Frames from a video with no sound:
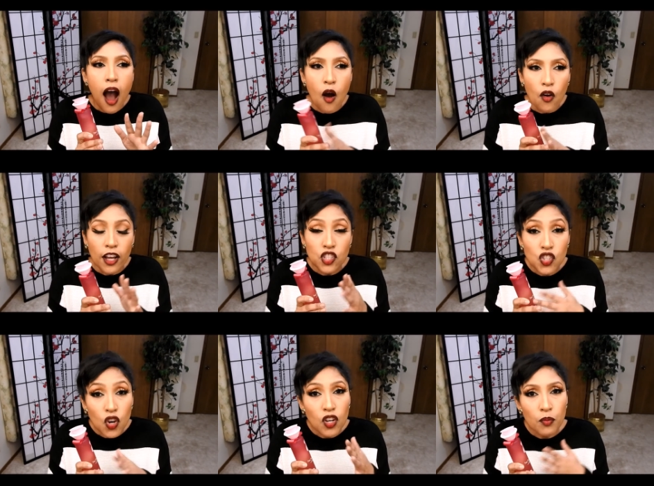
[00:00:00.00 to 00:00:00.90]
Ahora,
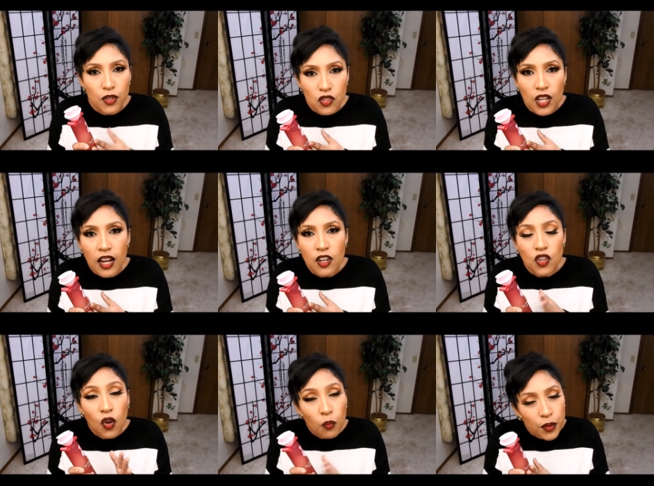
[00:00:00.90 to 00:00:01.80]
yo en lo
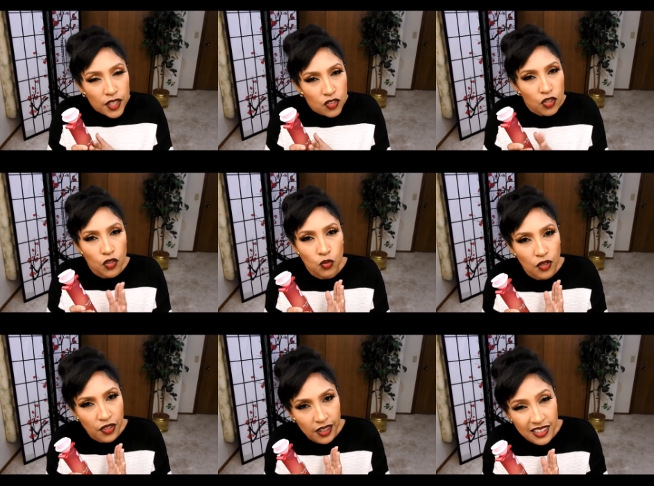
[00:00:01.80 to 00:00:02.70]
personal no pienso que es
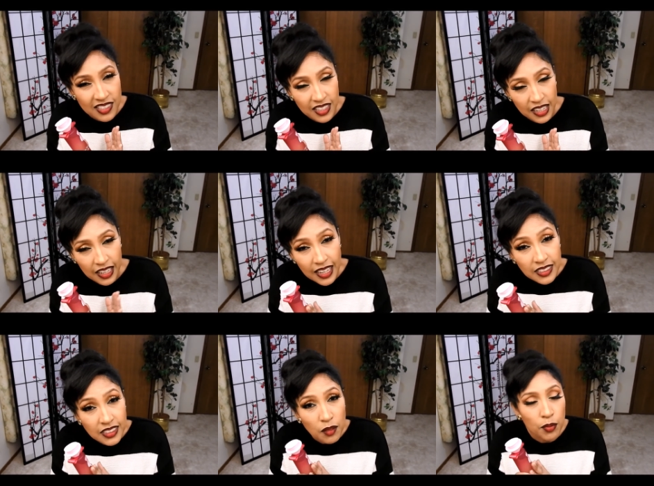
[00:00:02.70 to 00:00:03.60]
una fragancia
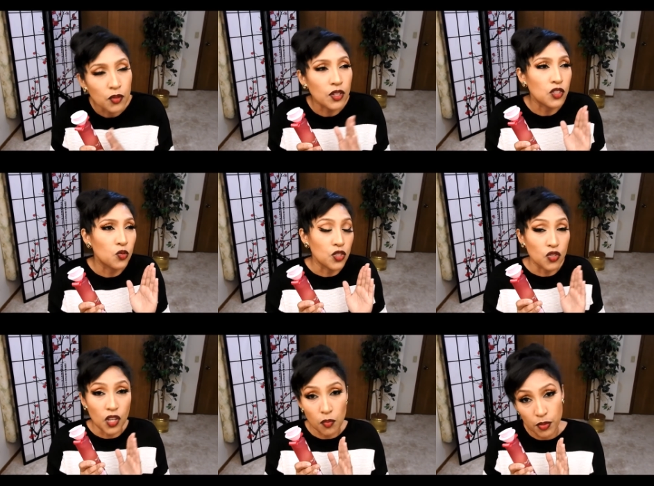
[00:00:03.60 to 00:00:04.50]
elegante para una
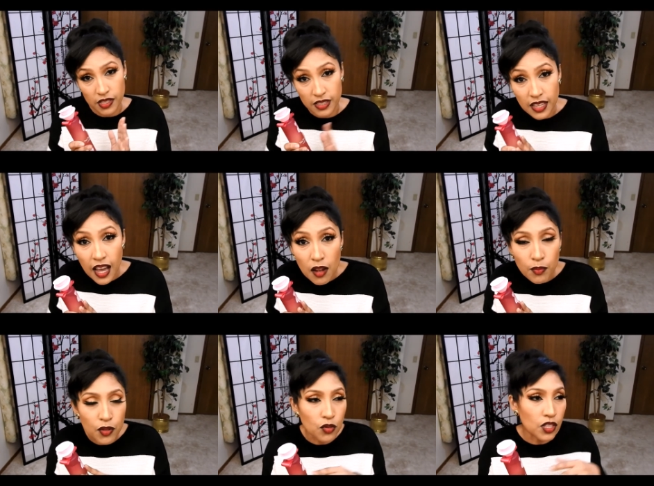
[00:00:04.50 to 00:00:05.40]
situación
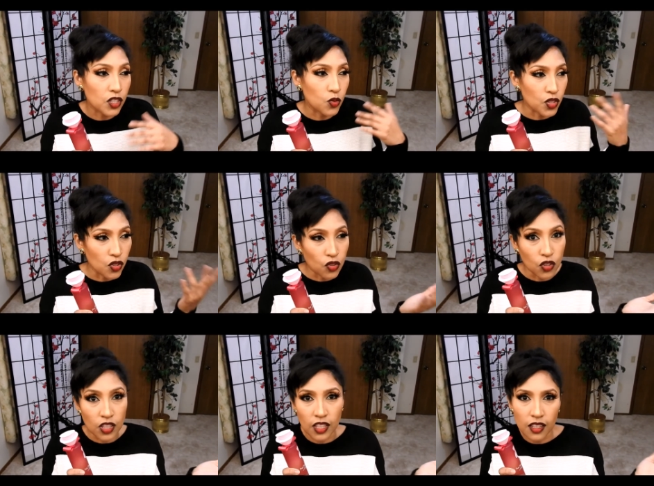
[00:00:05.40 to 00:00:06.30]
especial, para una situación
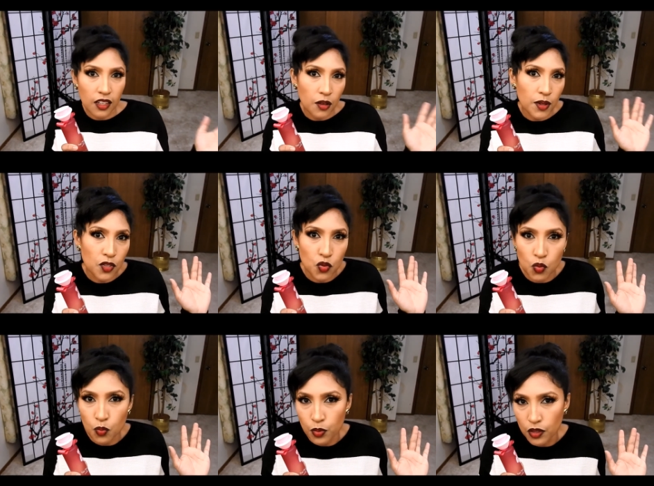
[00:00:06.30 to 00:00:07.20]
donde te quieres ver
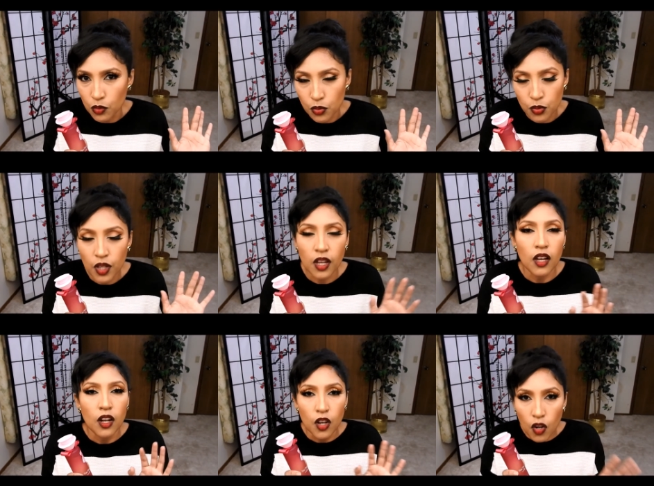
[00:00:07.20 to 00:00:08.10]
súper uff,
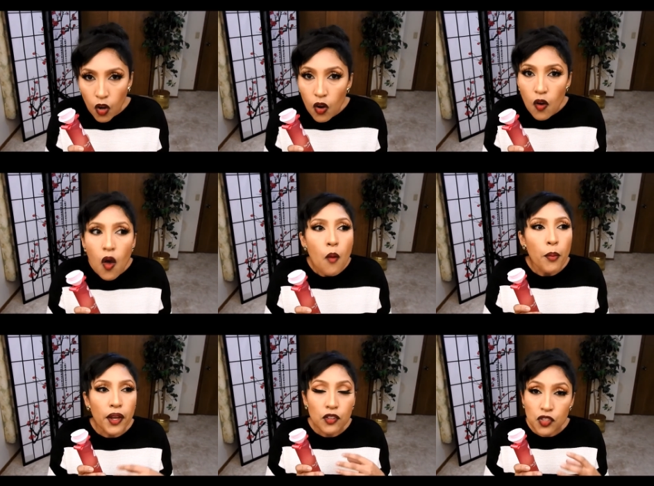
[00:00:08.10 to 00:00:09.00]
no,
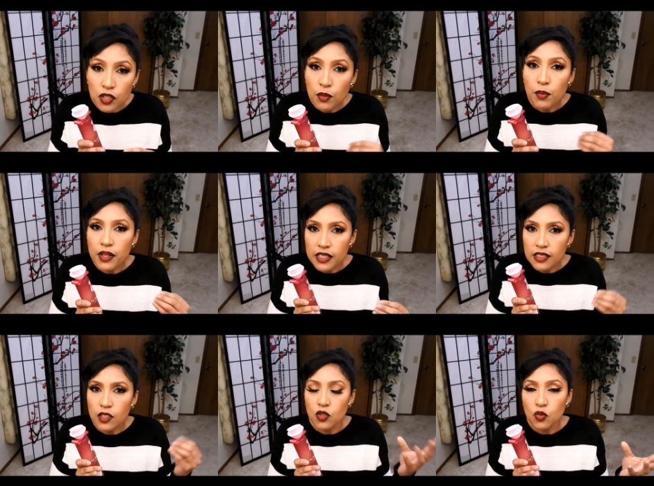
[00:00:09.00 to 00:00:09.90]
pero sí me
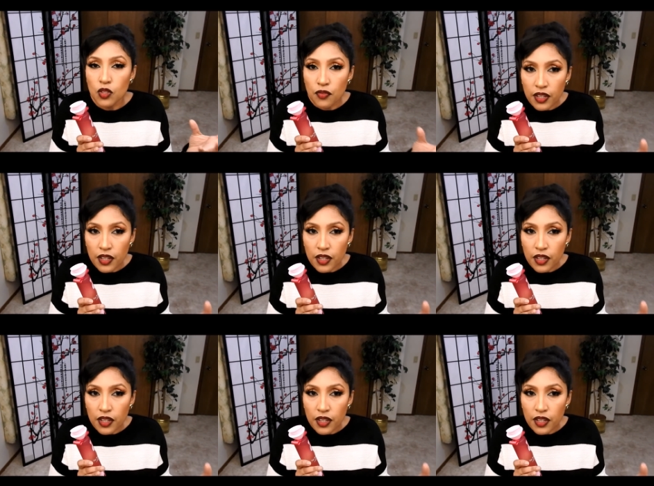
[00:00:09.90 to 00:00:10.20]
parece que es una